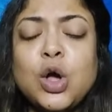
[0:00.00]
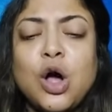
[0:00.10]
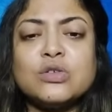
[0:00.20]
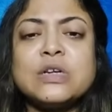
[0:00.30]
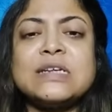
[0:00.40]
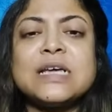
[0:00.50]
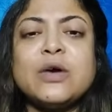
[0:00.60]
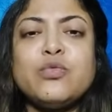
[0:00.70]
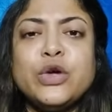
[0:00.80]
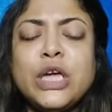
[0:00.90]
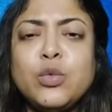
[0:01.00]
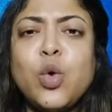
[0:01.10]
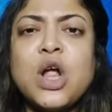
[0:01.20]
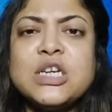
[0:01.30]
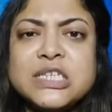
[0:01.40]
ঘটনাটা উই
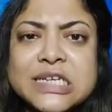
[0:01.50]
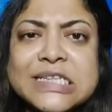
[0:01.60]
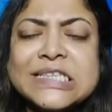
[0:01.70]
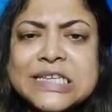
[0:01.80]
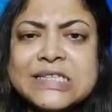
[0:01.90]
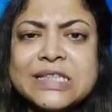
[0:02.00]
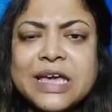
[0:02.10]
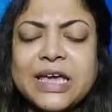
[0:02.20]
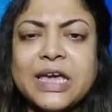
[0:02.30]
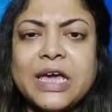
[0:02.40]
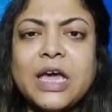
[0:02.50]
ওয়ান জাস্টিস থেকে